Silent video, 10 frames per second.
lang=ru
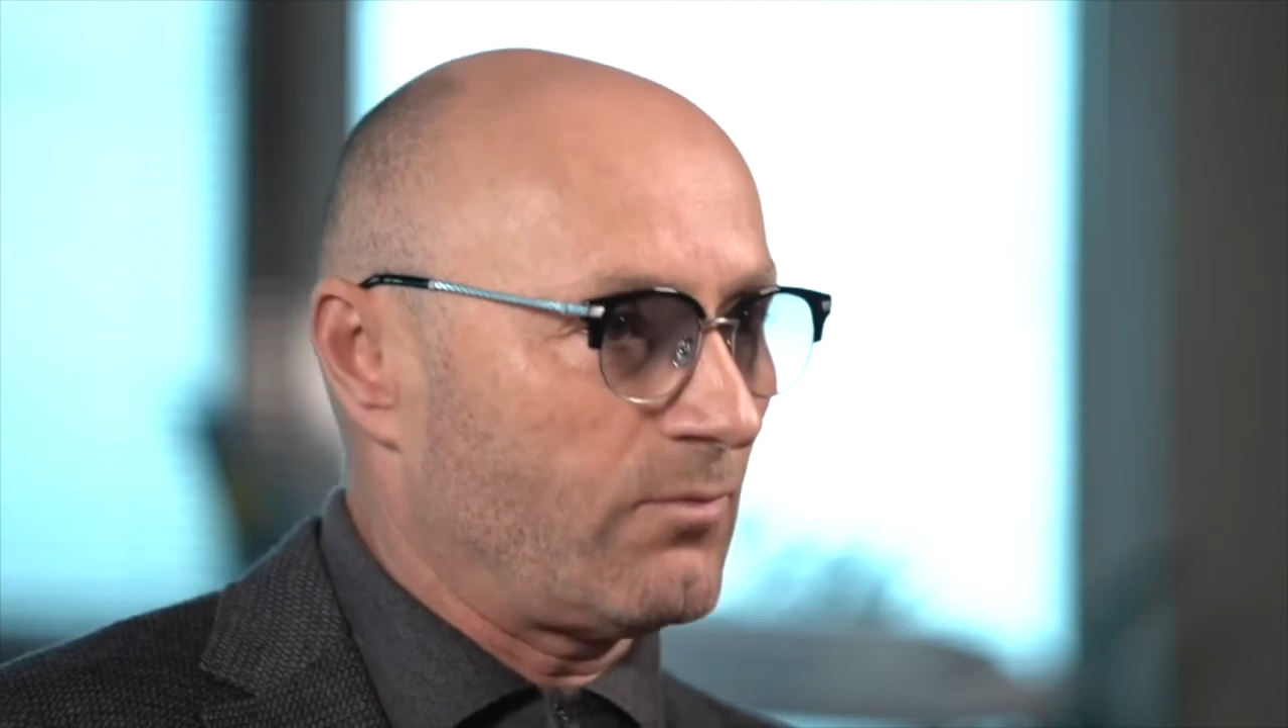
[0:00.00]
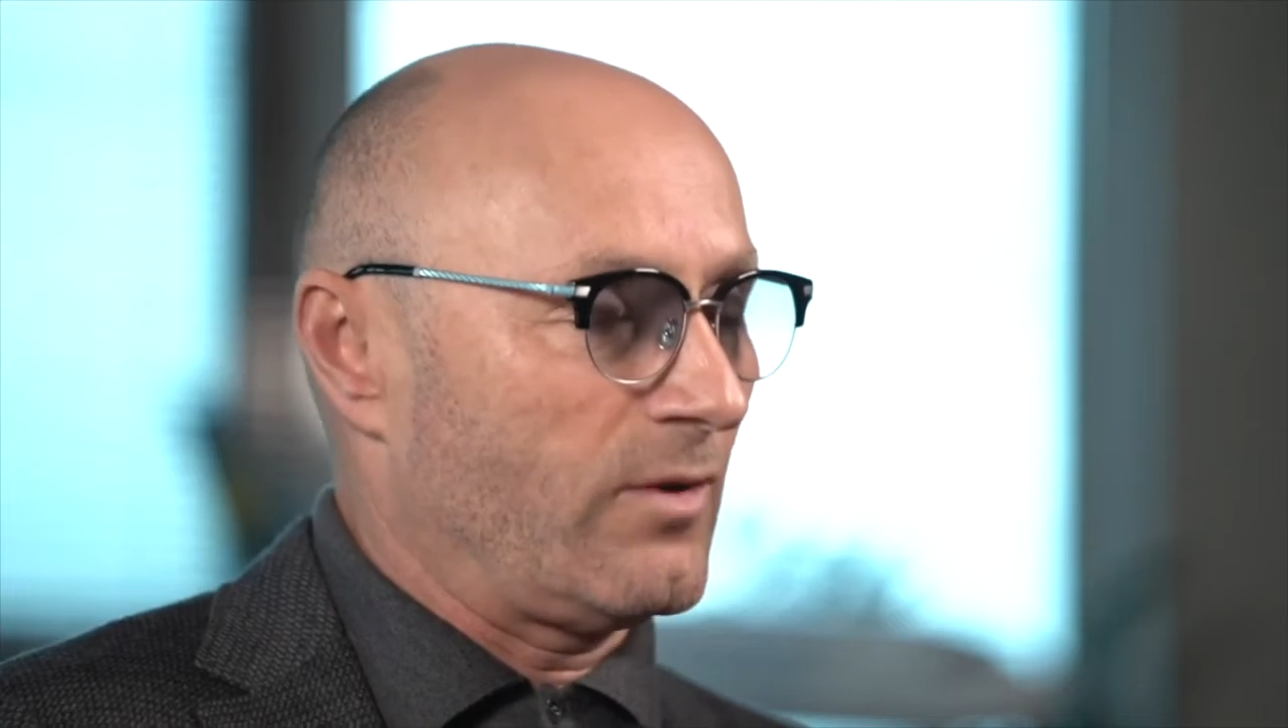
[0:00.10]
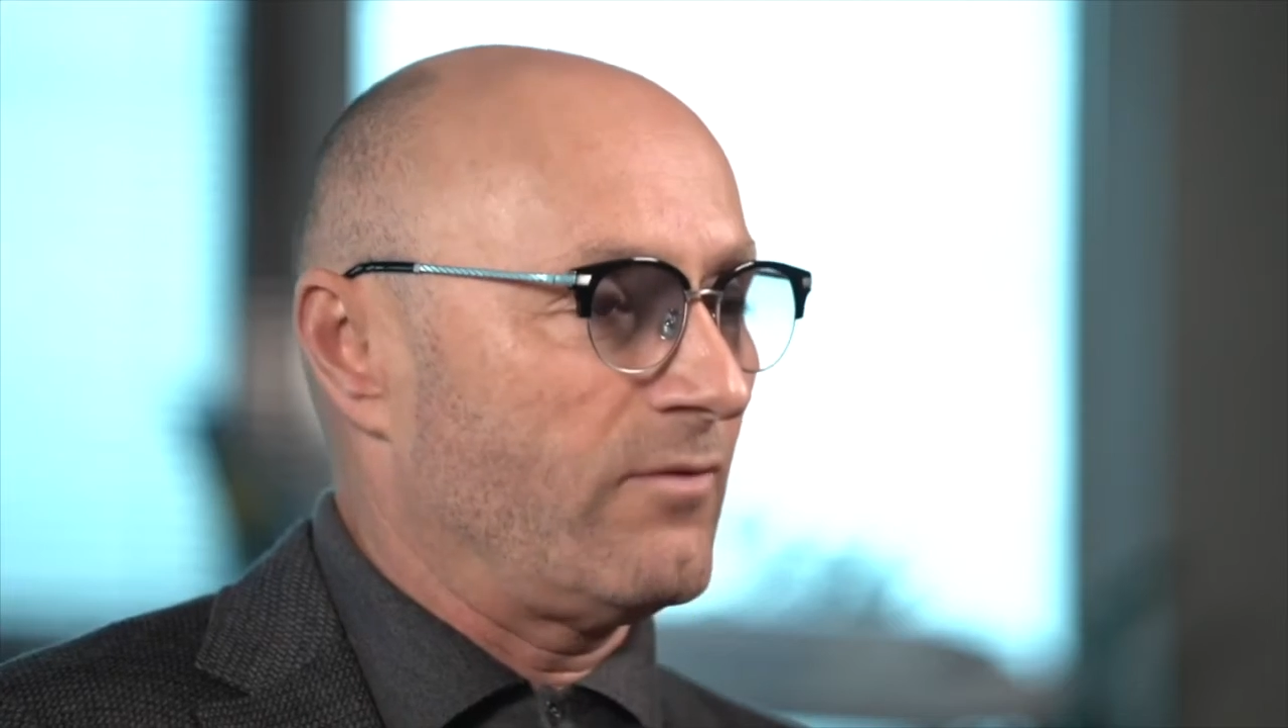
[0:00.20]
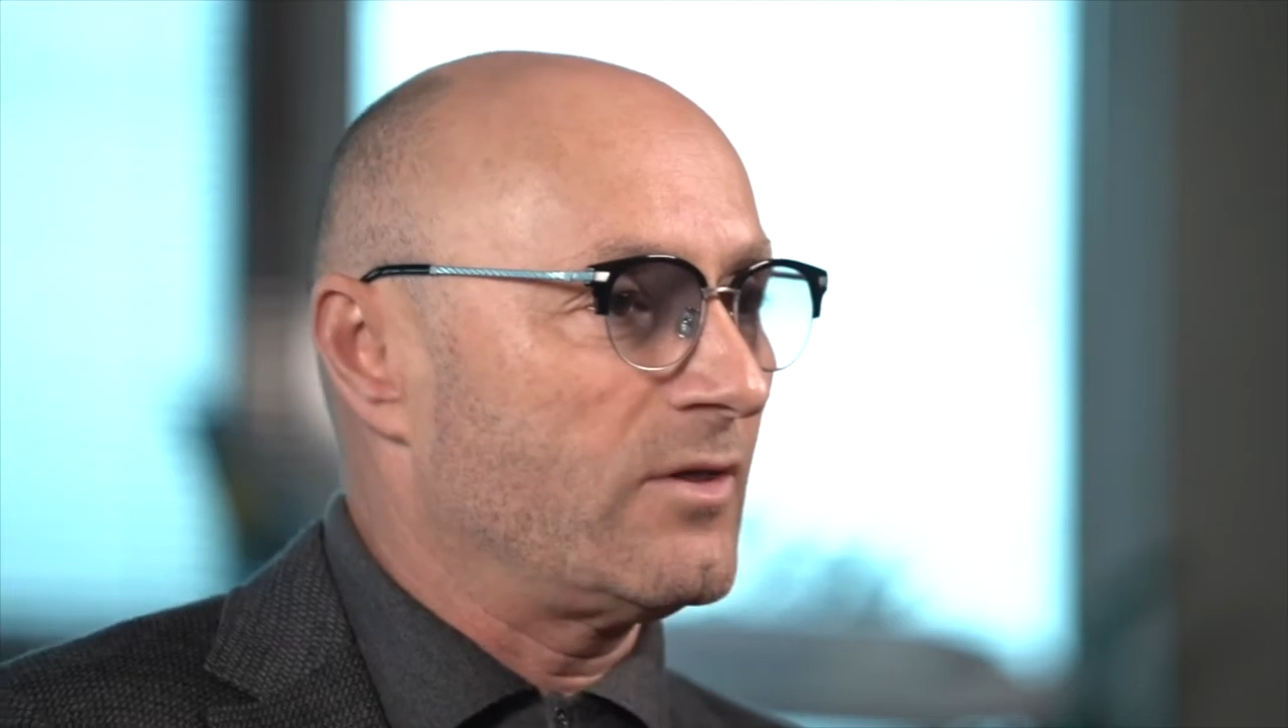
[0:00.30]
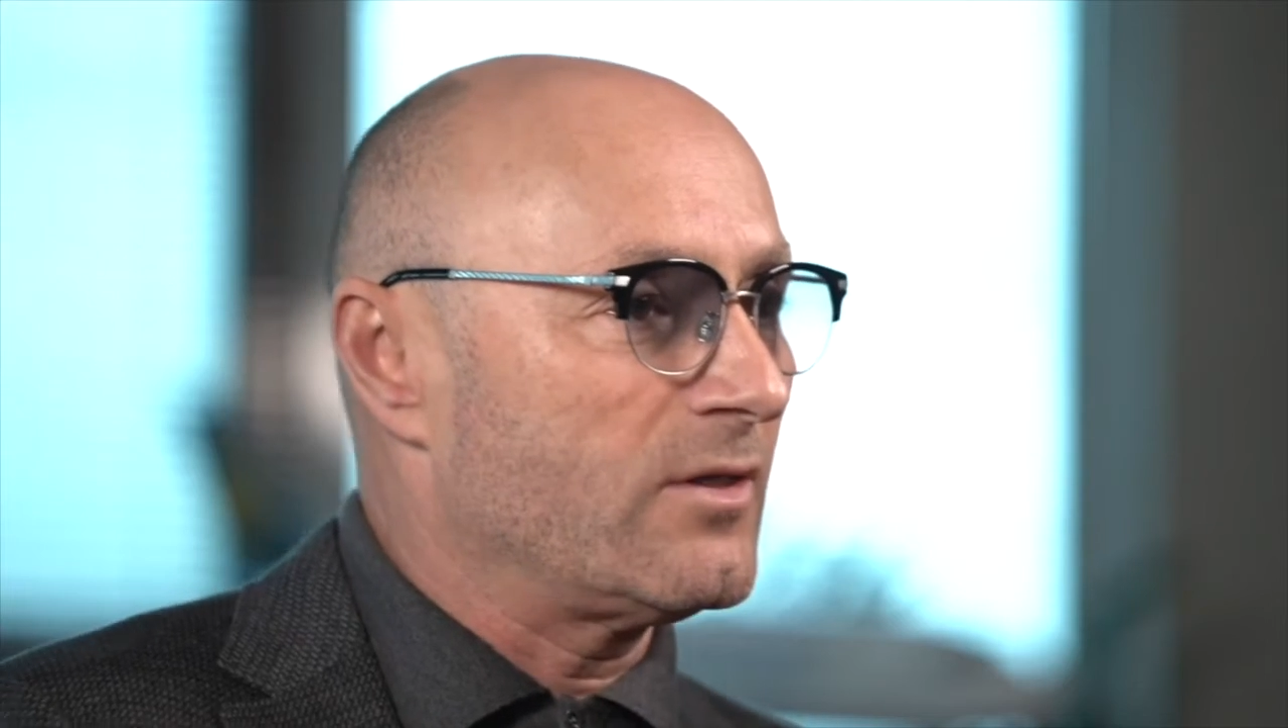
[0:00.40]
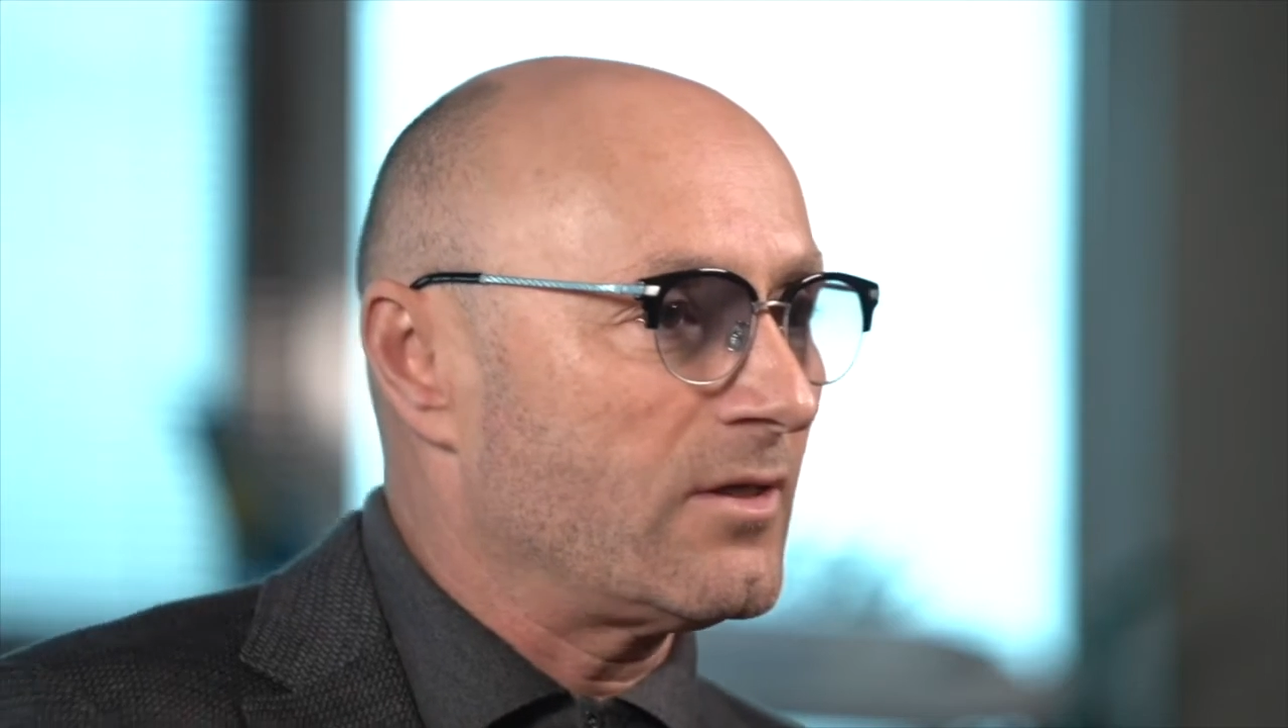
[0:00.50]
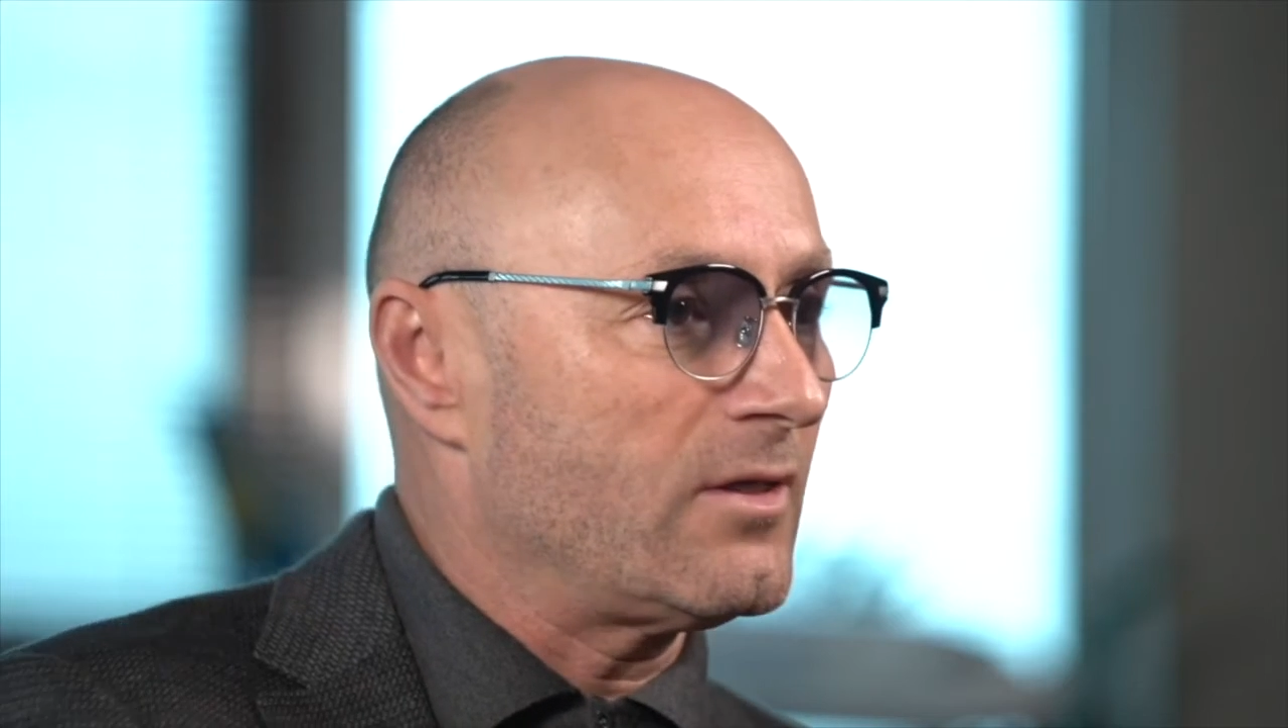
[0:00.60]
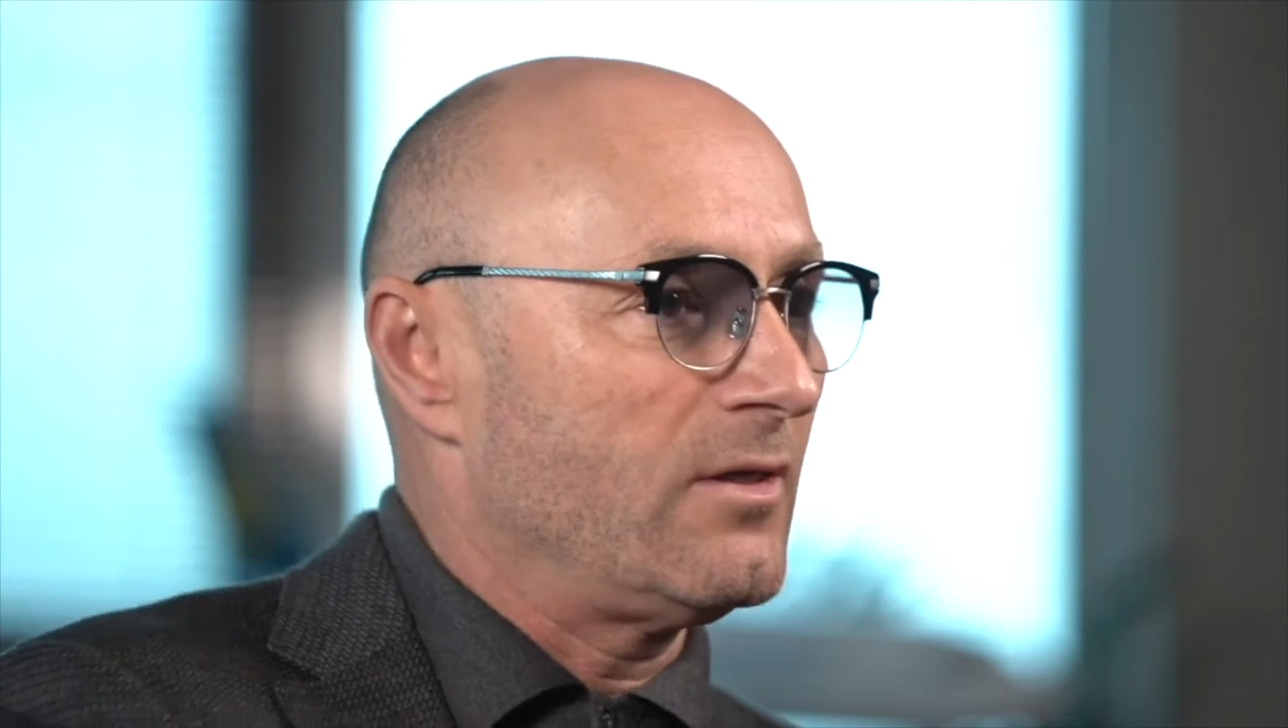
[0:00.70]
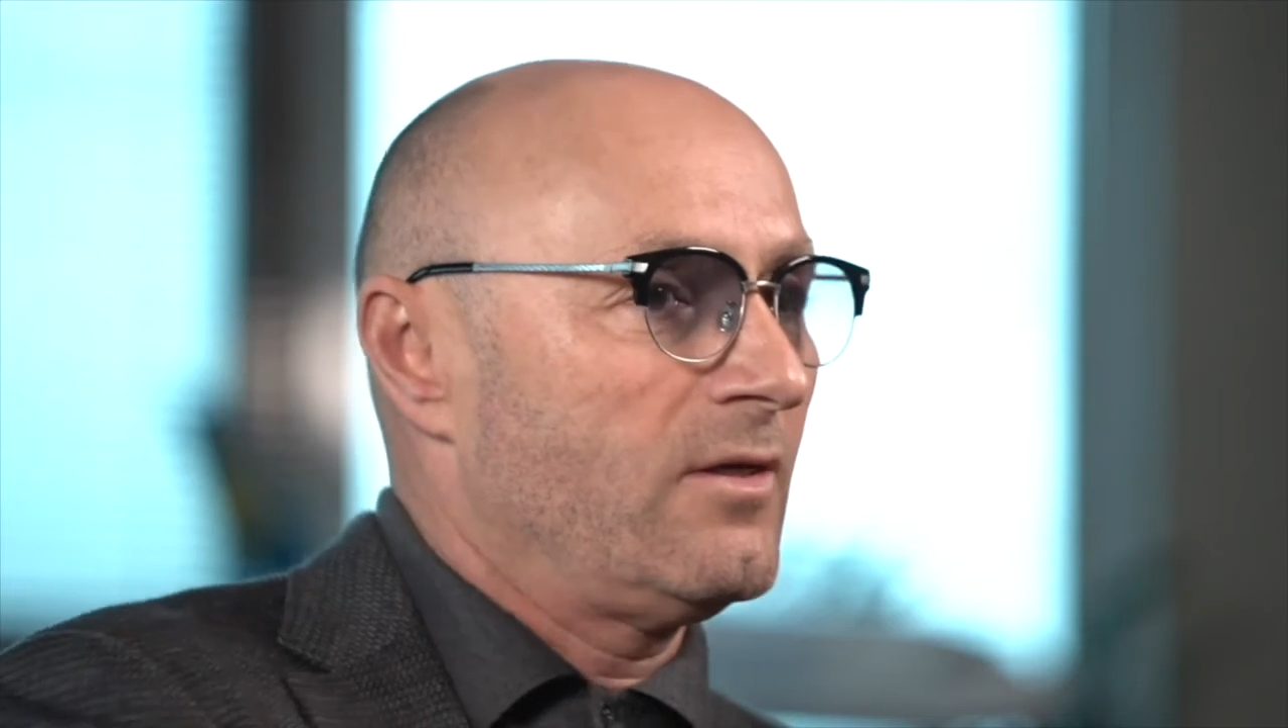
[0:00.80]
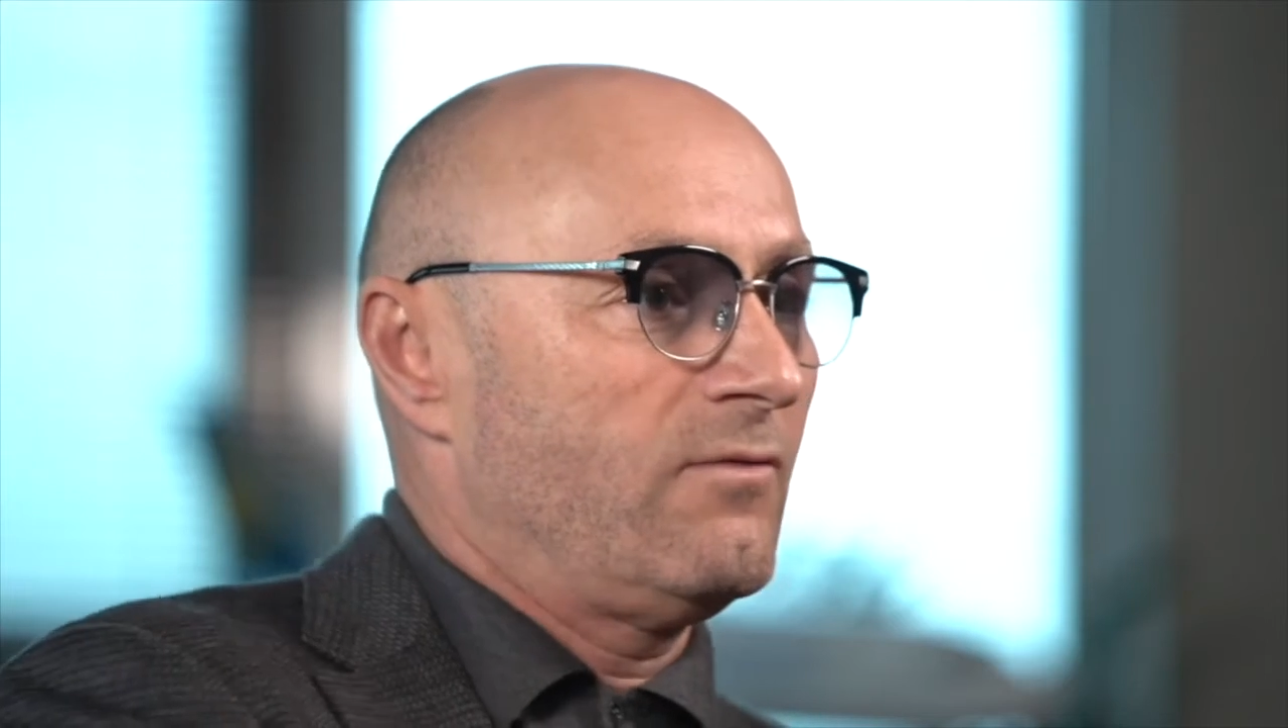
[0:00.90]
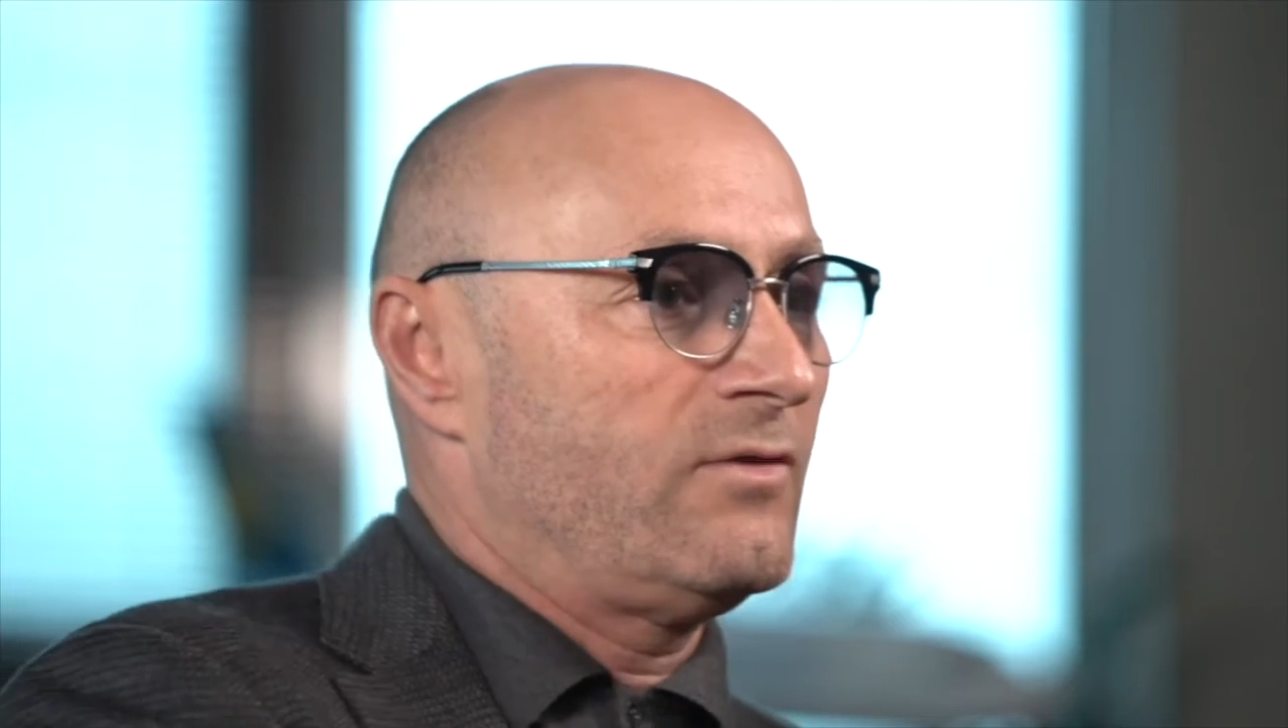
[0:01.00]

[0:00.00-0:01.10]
проведены